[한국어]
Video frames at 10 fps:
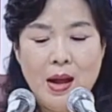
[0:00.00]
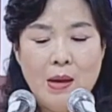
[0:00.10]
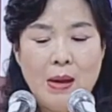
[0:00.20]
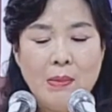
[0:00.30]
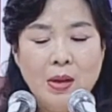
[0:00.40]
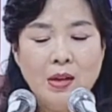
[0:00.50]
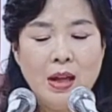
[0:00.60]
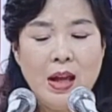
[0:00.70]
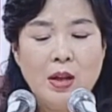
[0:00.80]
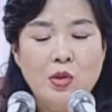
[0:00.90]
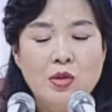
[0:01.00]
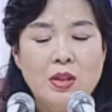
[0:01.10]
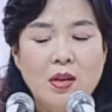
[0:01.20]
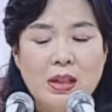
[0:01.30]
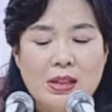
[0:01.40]
반면에
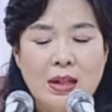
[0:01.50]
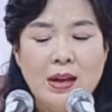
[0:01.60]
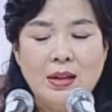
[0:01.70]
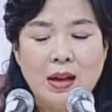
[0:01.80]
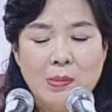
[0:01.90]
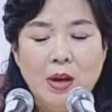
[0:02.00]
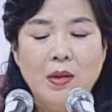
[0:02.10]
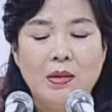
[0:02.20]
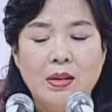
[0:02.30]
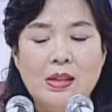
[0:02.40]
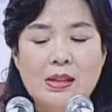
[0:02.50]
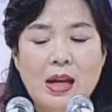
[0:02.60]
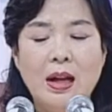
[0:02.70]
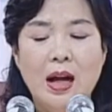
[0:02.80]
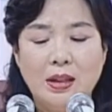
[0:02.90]
육적인 생각을 하면 그
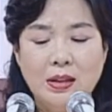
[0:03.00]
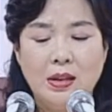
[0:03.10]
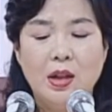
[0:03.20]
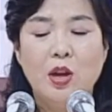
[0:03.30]
생각은